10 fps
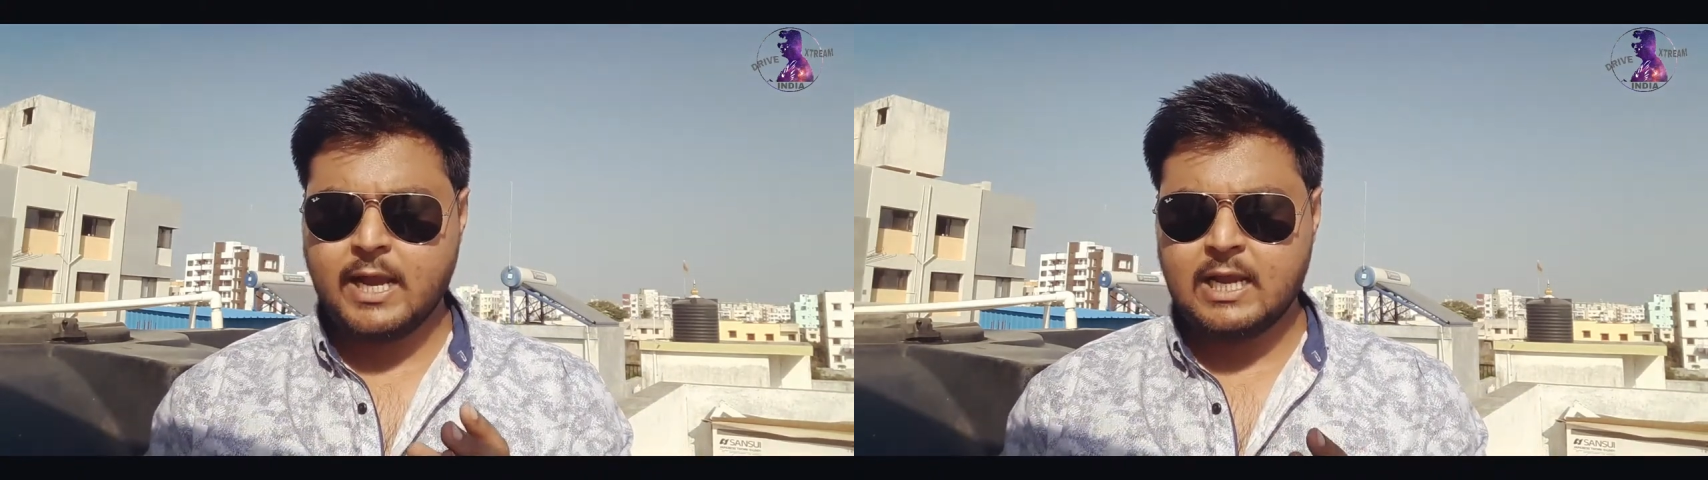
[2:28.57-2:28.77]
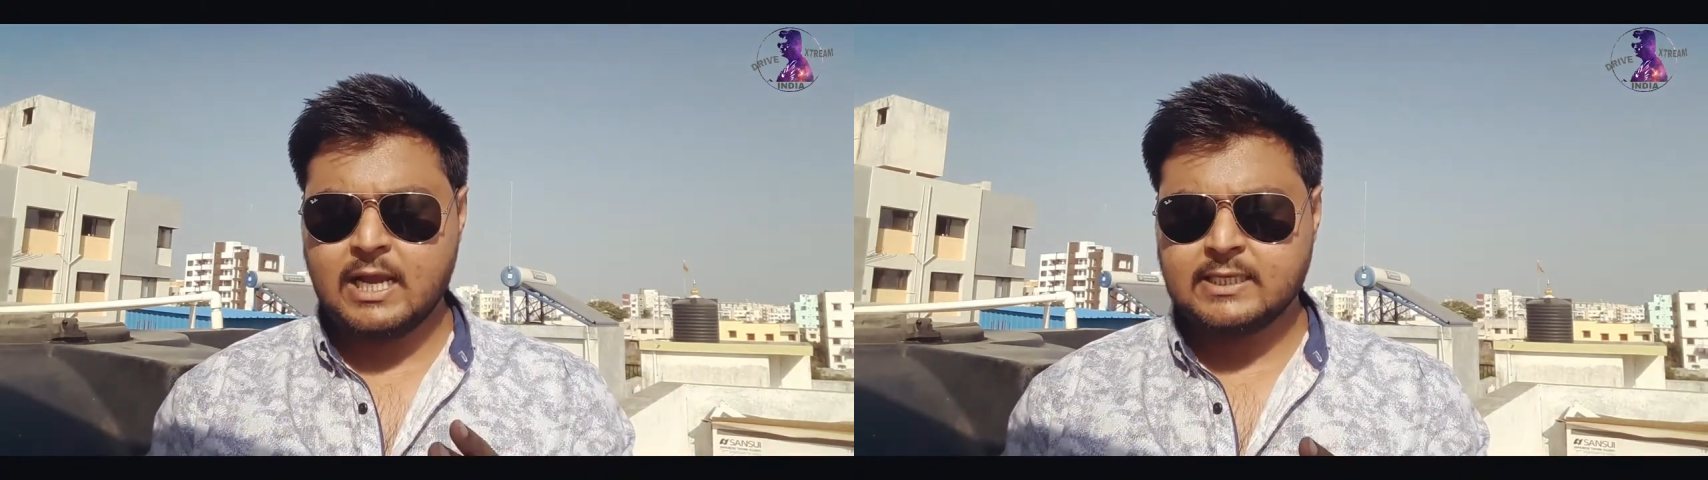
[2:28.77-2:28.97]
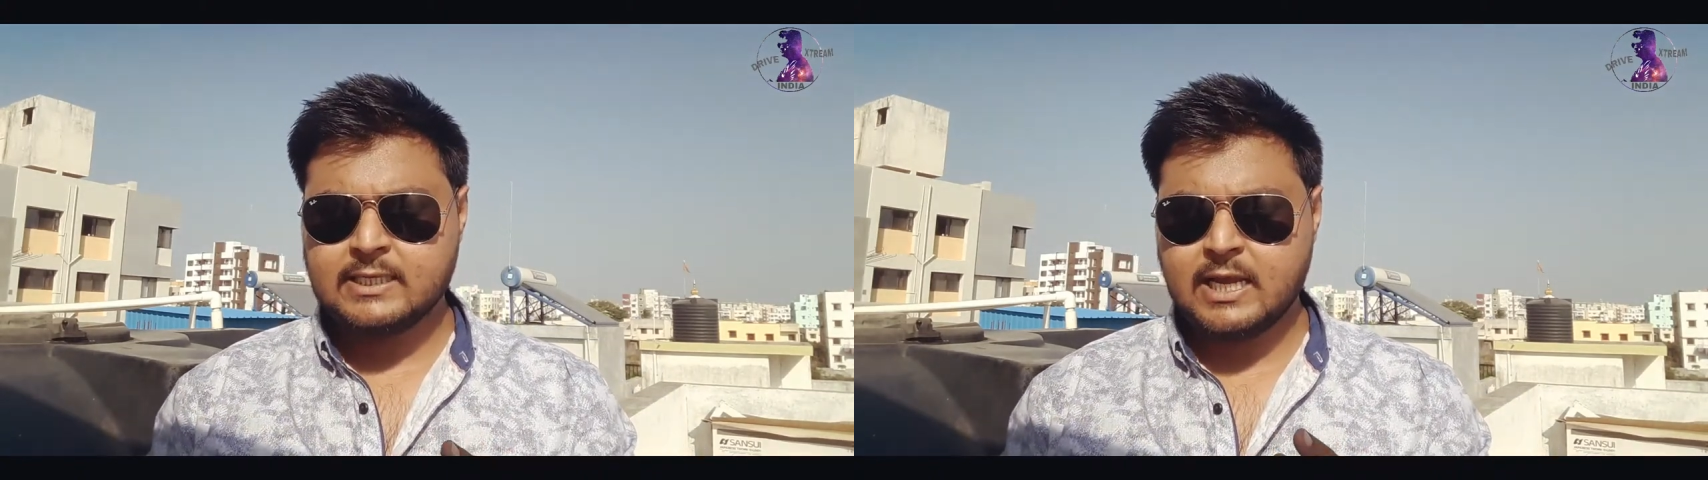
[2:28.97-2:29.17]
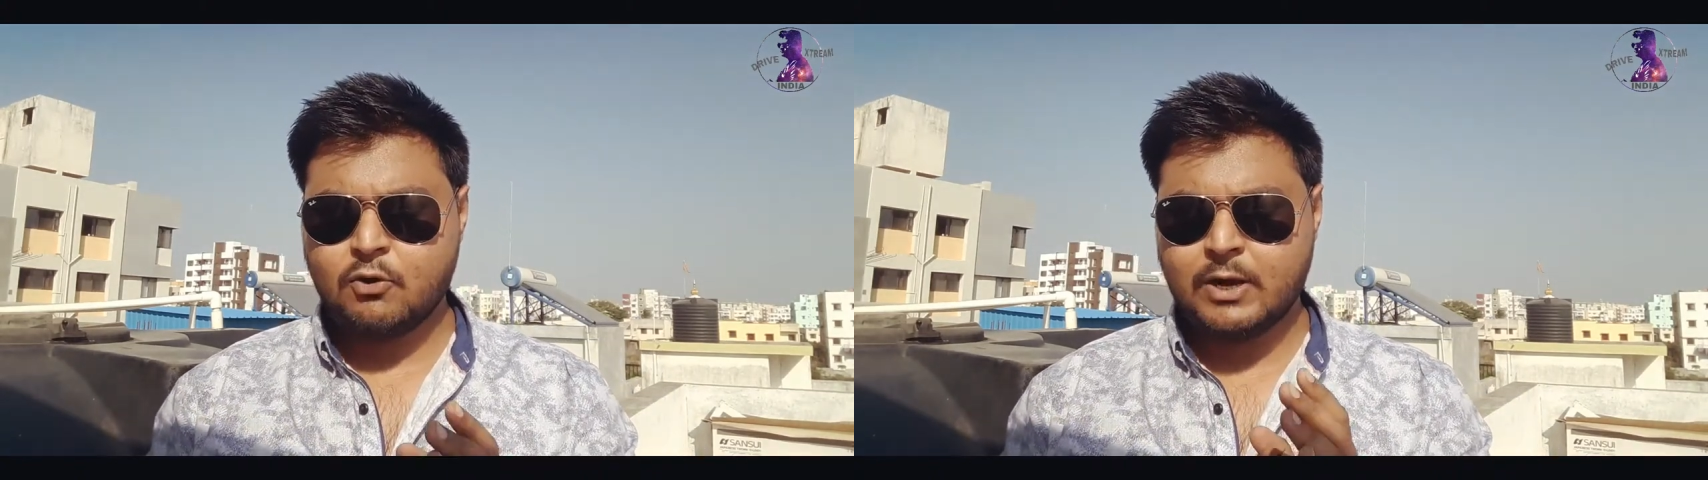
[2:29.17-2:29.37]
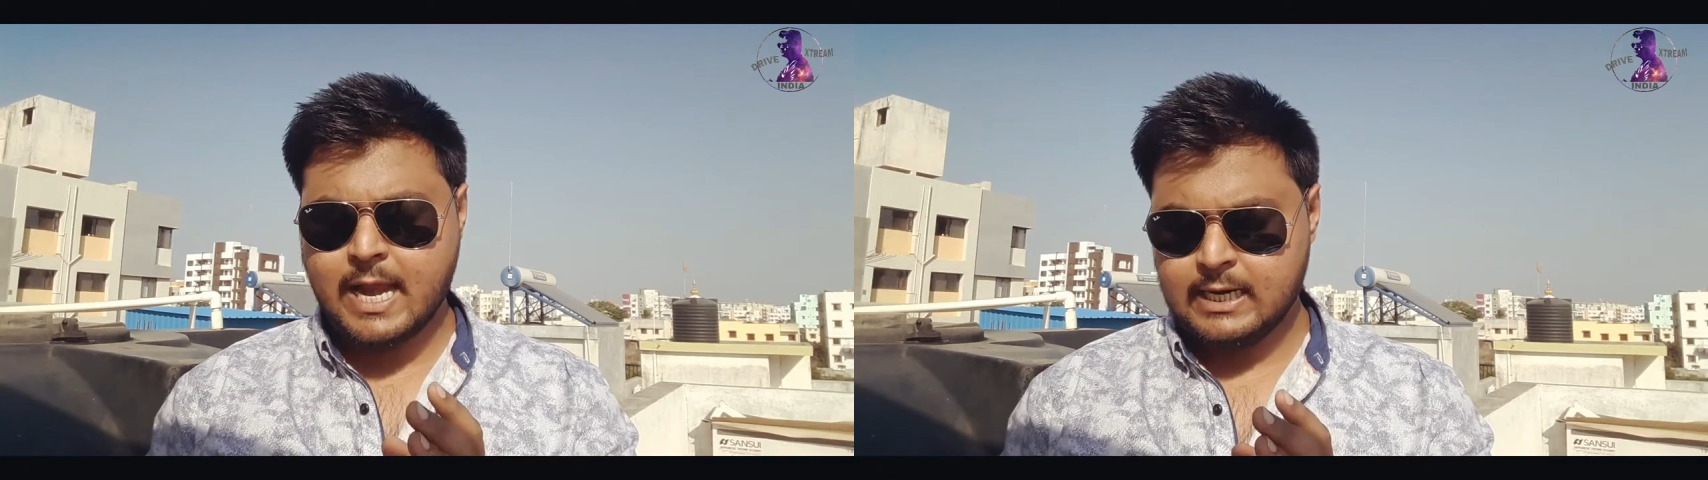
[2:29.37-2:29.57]
एल एक्स आई
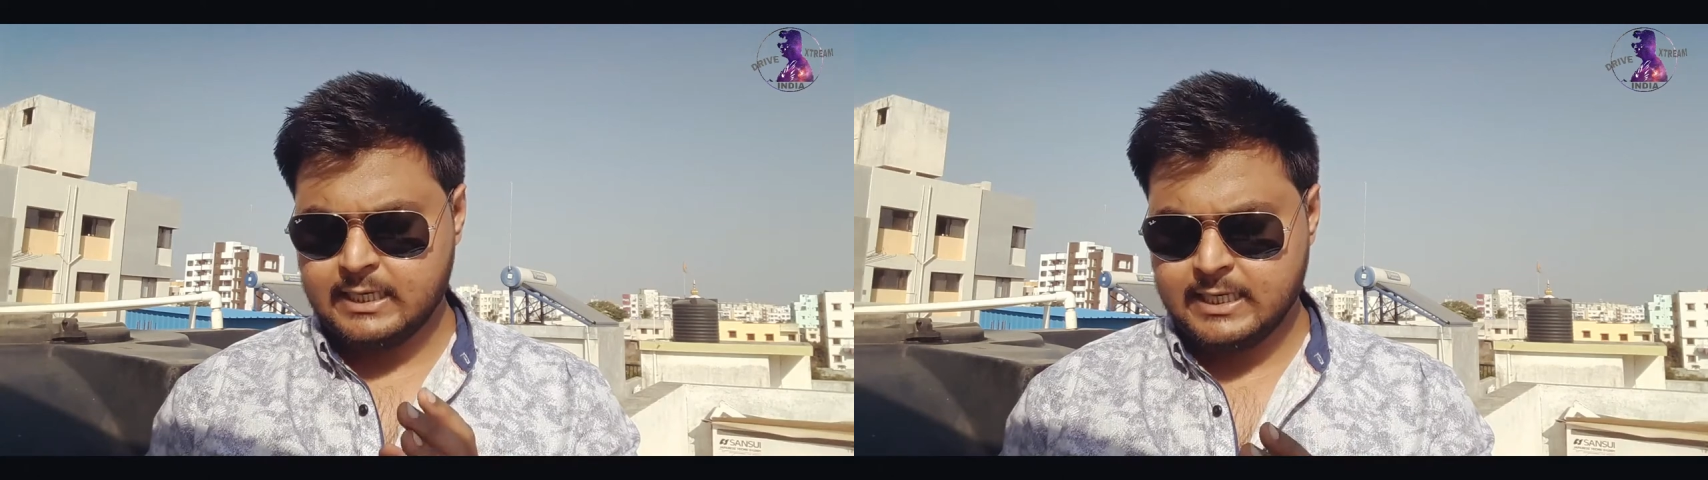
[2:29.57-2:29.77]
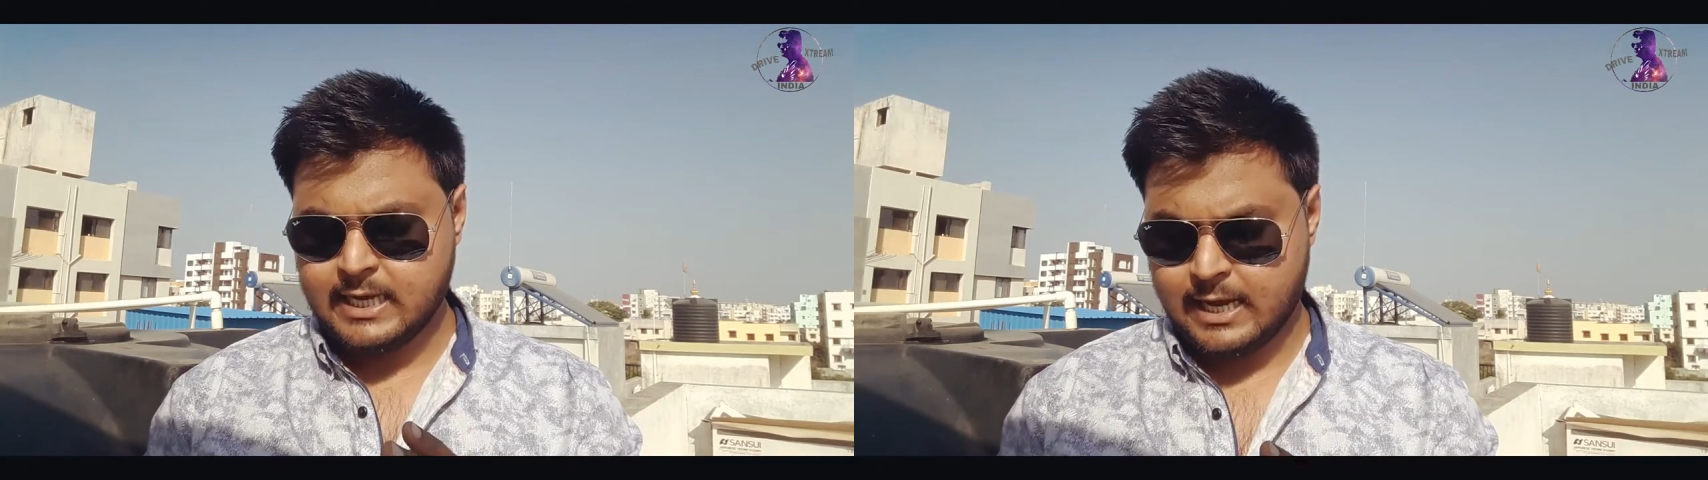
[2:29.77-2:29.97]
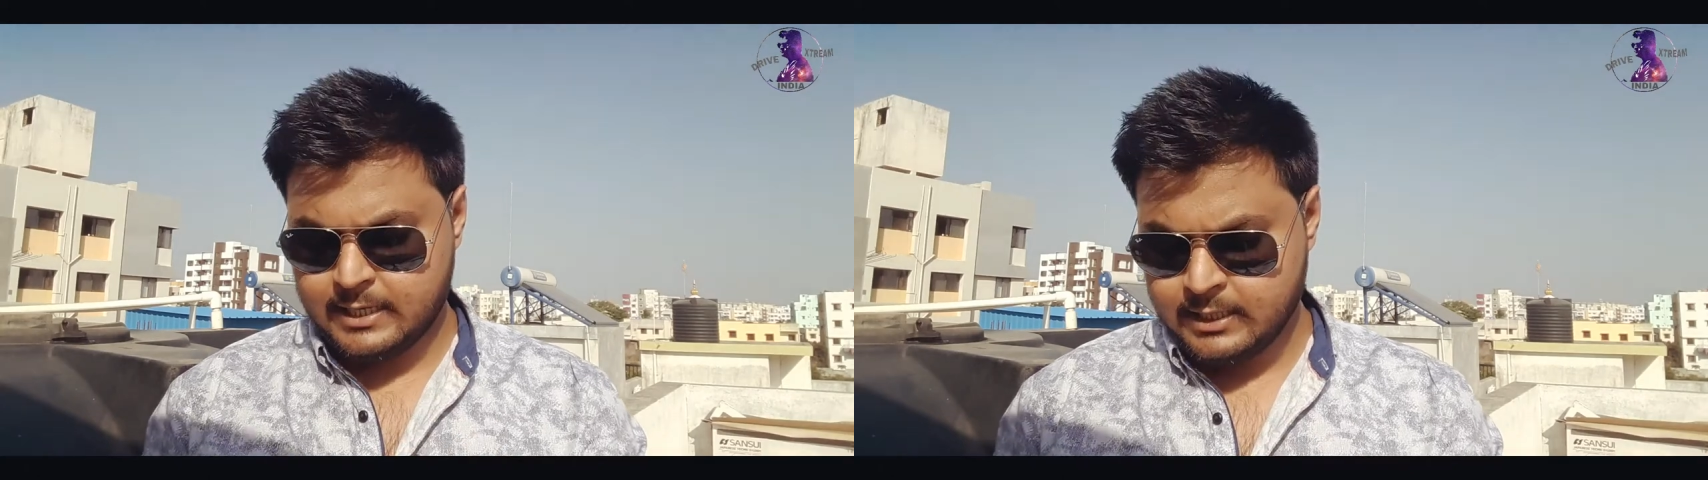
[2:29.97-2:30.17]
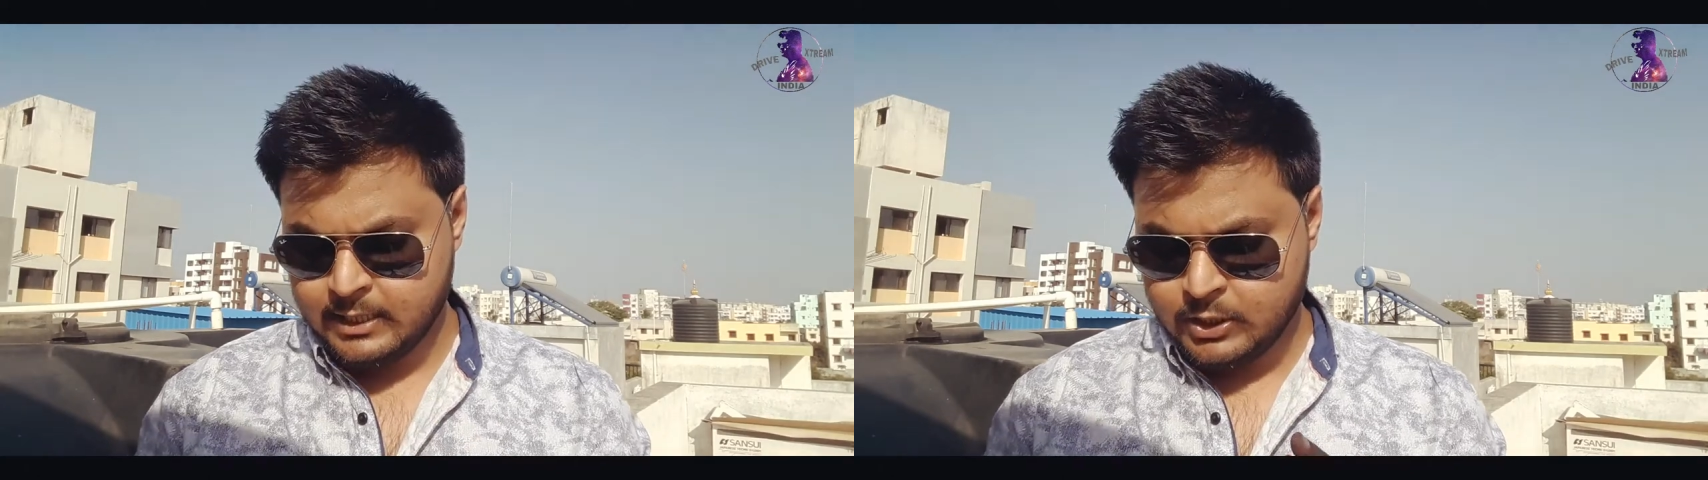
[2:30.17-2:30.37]
और एल डी आई